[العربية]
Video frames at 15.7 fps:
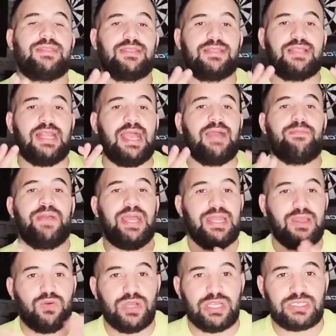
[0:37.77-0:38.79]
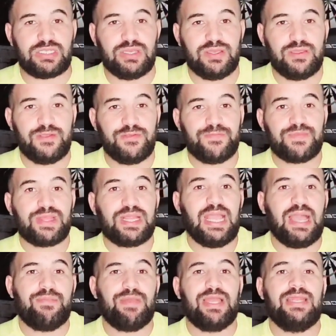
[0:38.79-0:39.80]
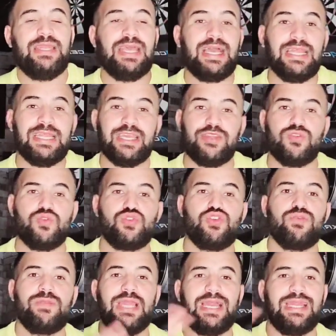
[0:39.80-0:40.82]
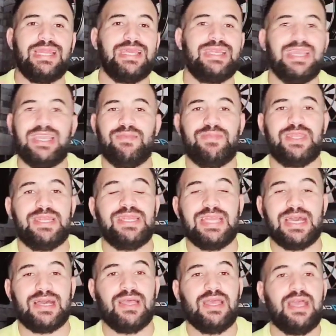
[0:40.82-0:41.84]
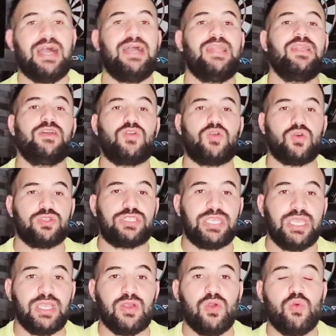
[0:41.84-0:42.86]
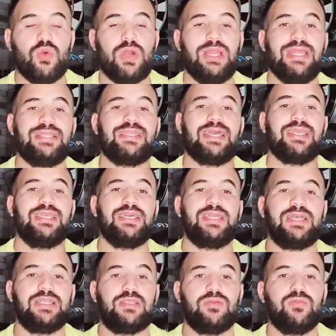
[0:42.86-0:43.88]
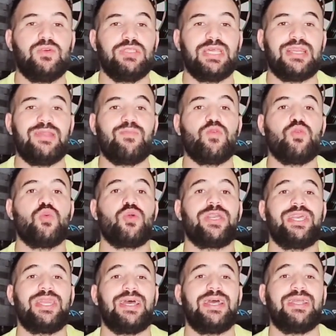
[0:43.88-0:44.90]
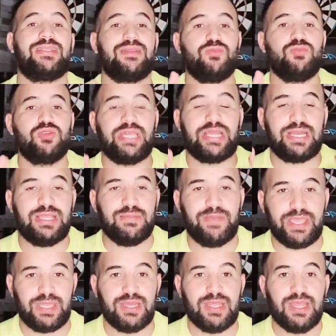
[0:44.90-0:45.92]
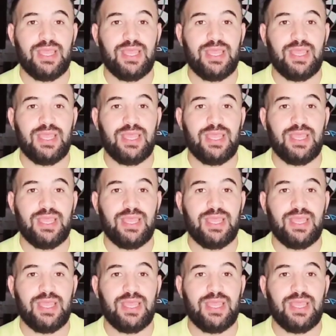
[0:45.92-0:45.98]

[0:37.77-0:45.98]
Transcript: تلعب على واش تلعب لا على نجوم لا على لاعبين لا على الكوتشينغ وعلى تغييرات المدرب وقراءه المدربين